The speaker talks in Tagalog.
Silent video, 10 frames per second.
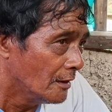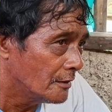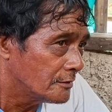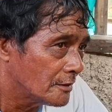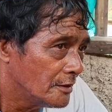Ay
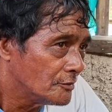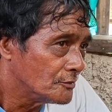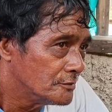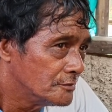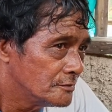sa
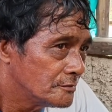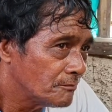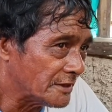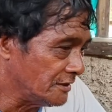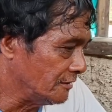ngayon,
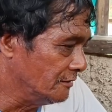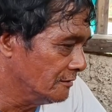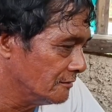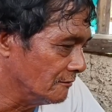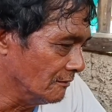patid.
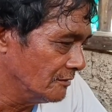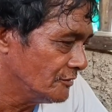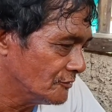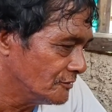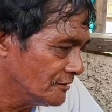So,
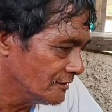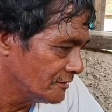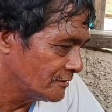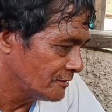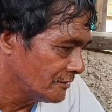ayun.
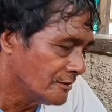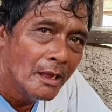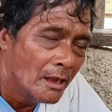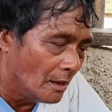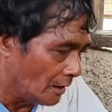
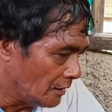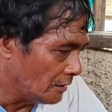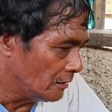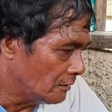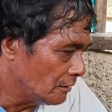Ay,
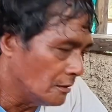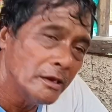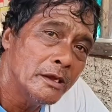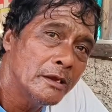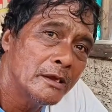Aha.
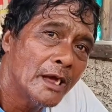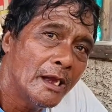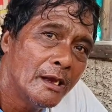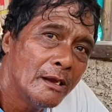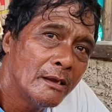
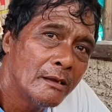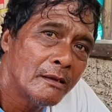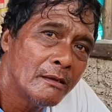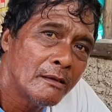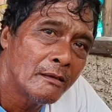hinihingal.
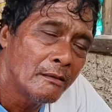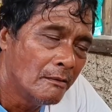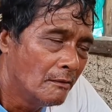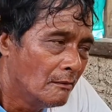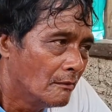
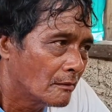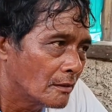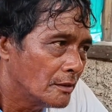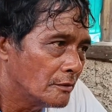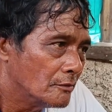Uh-huh. So,
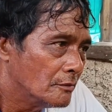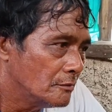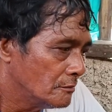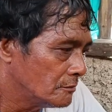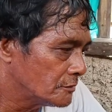ayun.
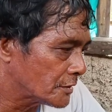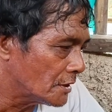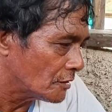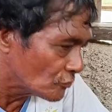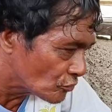
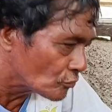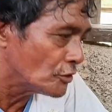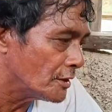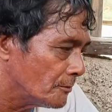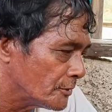Saka gusto ko
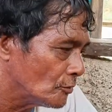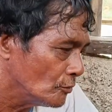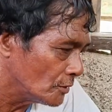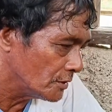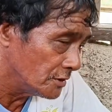sana
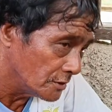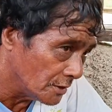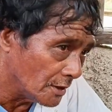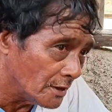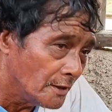matulungan din
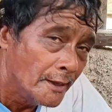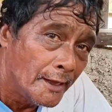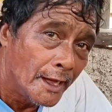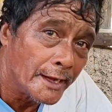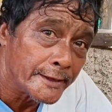sa
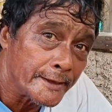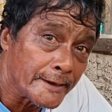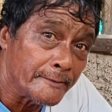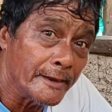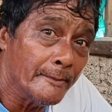aking
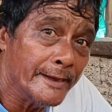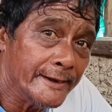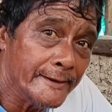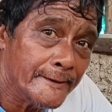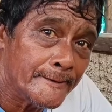karamdaman.
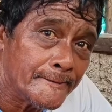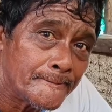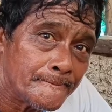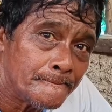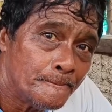
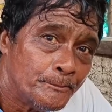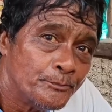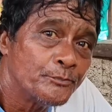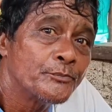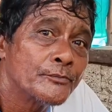
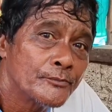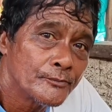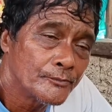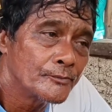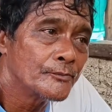Ayun po.
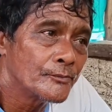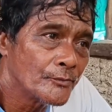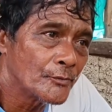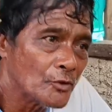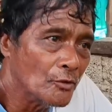
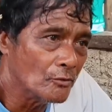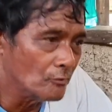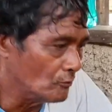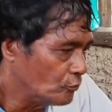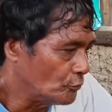
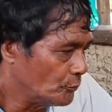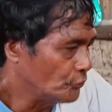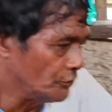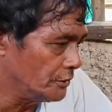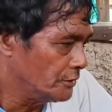Ayun po,
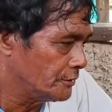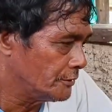pwede